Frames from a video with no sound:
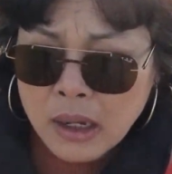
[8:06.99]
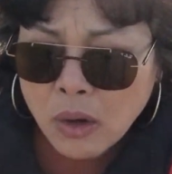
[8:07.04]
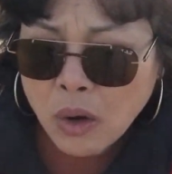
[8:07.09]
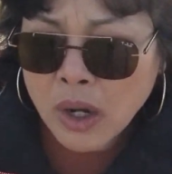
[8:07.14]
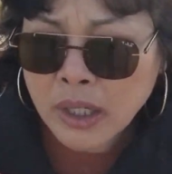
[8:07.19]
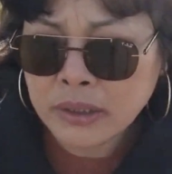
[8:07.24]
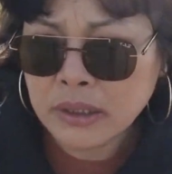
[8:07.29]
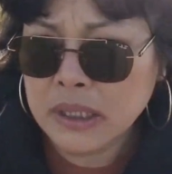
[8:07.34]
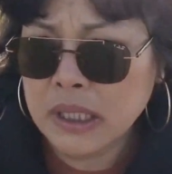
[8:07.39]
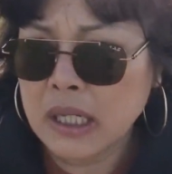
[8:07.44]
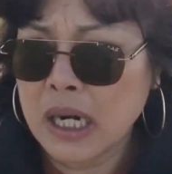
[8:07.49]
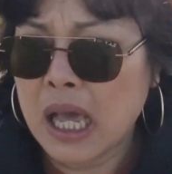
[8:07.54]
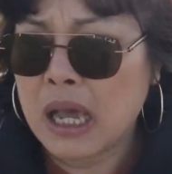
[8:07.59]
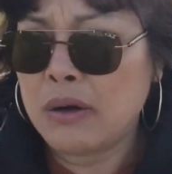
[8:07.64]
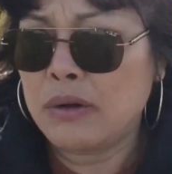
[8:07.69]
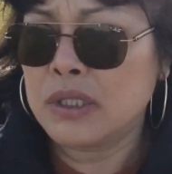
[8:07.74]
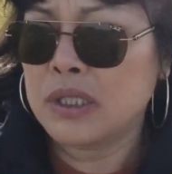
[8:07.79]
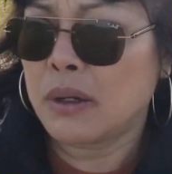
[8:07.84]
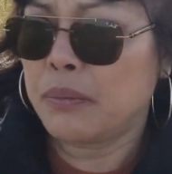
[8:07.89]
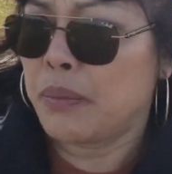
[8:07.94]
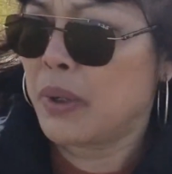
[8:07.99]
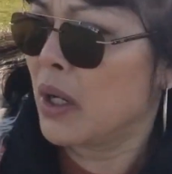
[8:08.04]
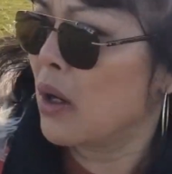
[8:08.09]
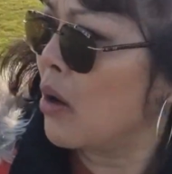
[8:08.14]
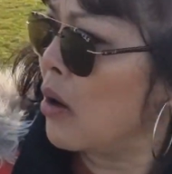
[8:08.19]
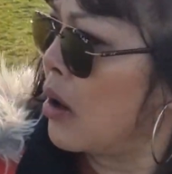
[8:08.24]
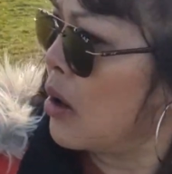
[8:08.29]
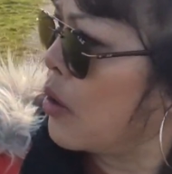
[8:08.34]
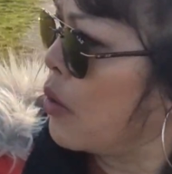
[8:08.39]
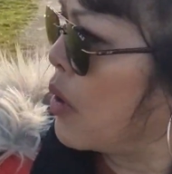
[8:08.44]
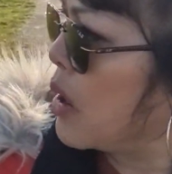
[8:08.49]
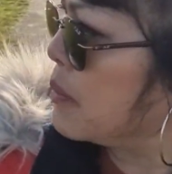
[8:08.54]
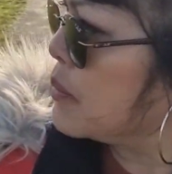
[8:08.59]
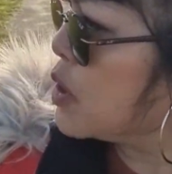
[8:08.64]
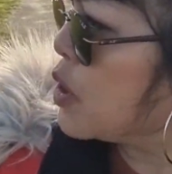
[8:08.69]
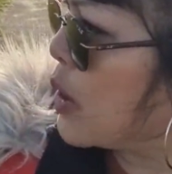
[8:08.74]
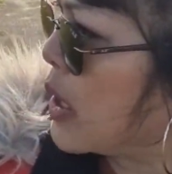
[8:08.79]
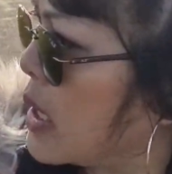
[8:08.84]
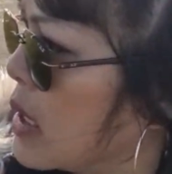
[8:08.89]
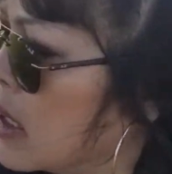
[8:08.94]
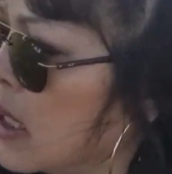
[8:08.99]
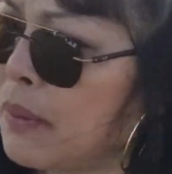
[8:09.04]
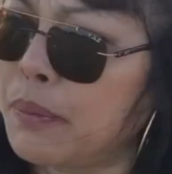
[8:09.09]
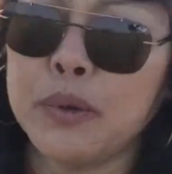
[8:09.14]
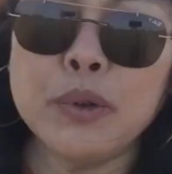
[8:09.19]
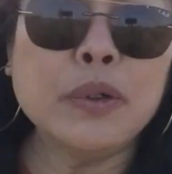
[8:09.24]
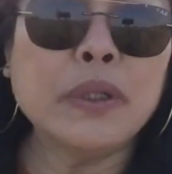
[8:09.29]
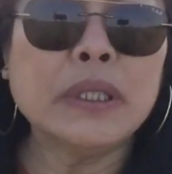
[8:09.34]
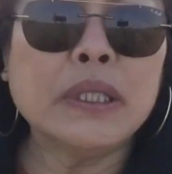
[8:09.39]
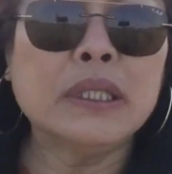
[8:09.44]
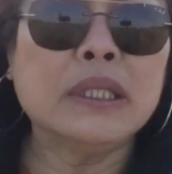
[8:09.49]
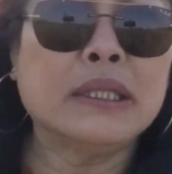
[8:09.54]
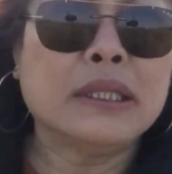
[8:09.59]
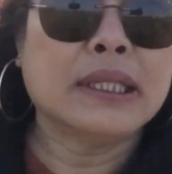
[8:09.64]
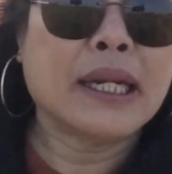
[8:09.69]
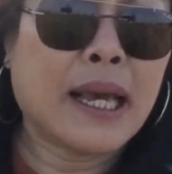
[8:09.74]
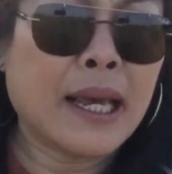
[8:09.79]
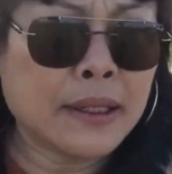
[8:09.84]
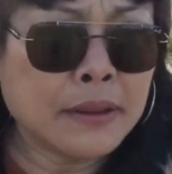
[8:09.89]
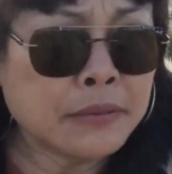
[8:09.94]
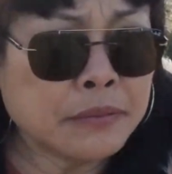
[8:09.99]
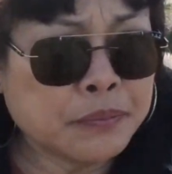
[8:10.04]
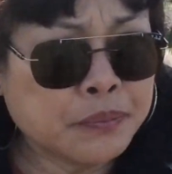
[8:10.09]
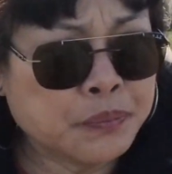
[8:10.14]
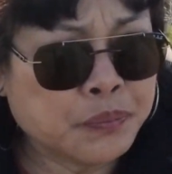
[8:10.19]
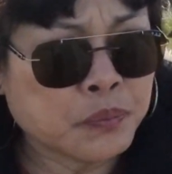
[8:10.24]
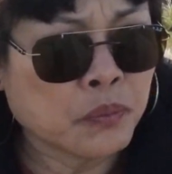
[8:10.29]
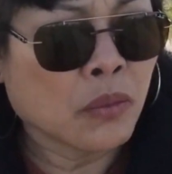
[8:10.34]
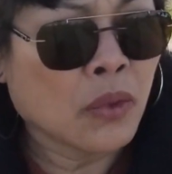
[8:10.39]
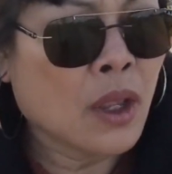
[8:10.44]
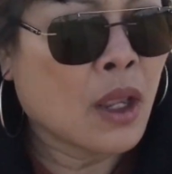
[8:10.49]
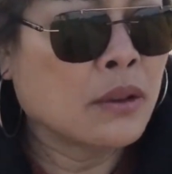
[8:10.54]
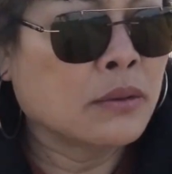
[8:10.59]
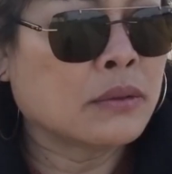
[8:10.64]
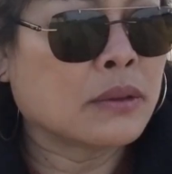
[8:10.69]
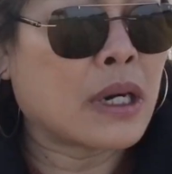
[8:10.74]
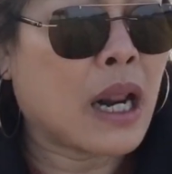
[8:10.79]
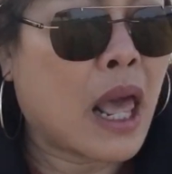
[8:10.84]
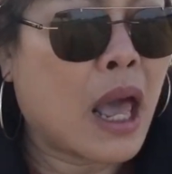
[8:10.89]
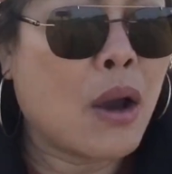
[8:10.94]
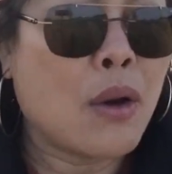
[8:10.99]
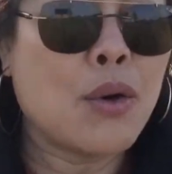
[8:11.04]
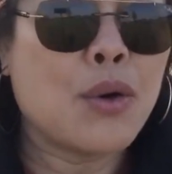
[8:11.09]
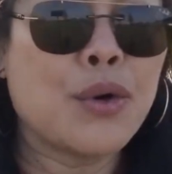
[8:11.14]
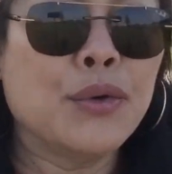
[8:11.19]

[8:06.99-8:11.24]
ก่อนที่เราจะไปขอความช่วยเหลือผู้อื่นนั้นเรา